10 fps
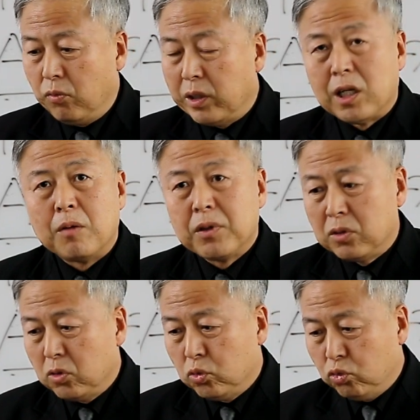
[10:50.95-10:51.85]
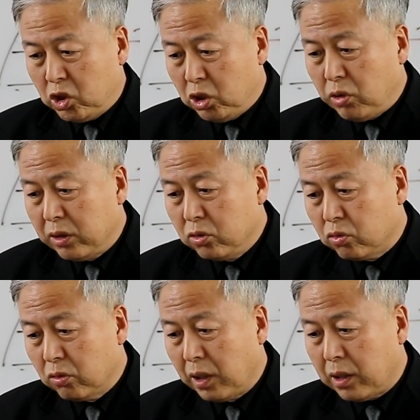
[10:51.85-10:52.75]
왜냐하면 숯이 되는
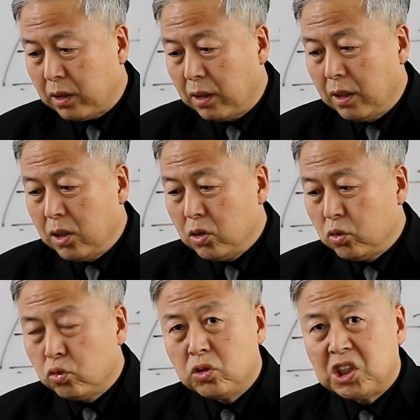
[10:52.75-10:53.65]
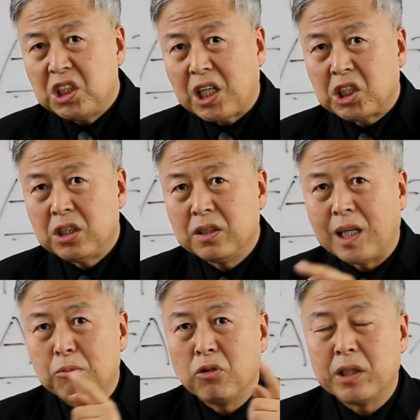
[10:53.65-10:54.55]
순간 숯이 다시는
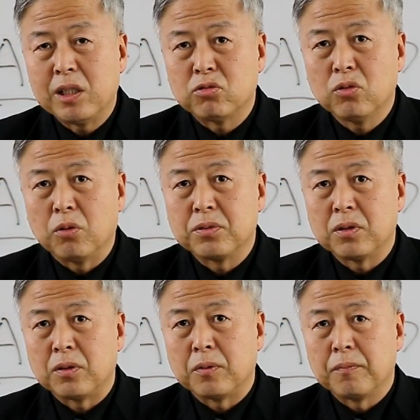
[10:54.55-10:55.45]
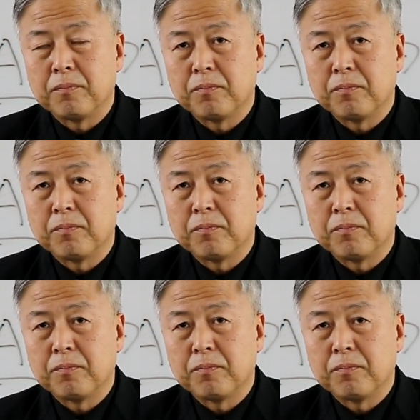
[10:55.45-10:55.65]
나무가 될 수가 없어요.